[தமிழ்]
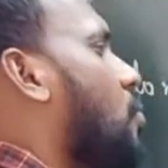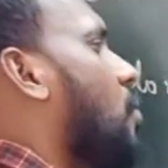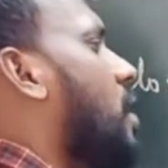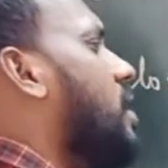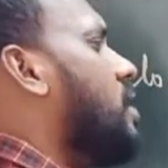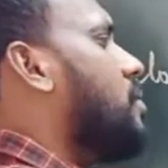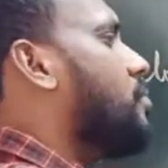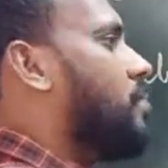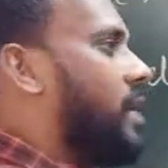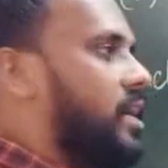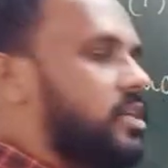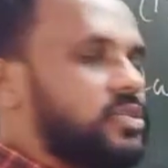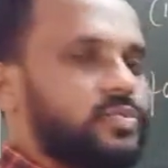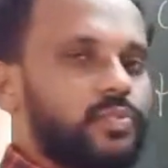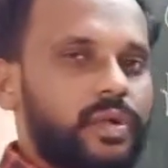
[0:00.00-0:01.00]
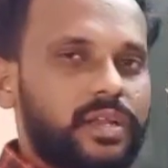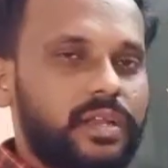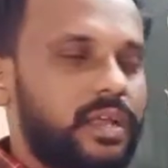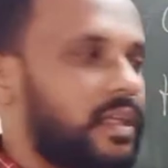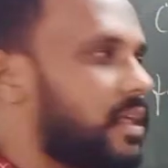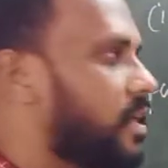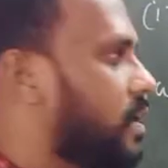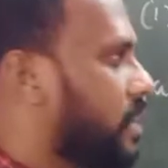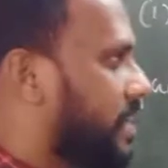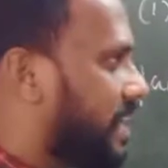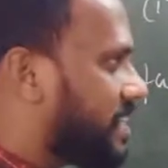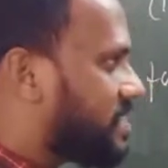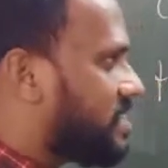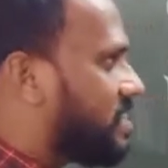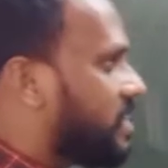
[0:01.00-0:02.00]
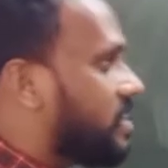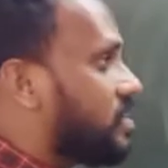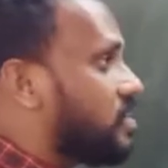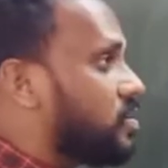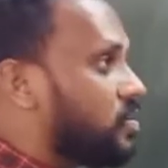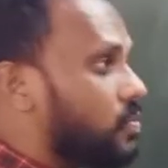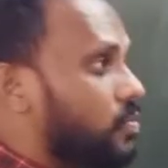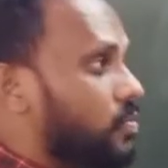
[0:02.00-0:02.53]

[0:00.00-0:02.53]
ஒன் மைனஸ் ஒன் நெக்ஸ்ட்டு கியூ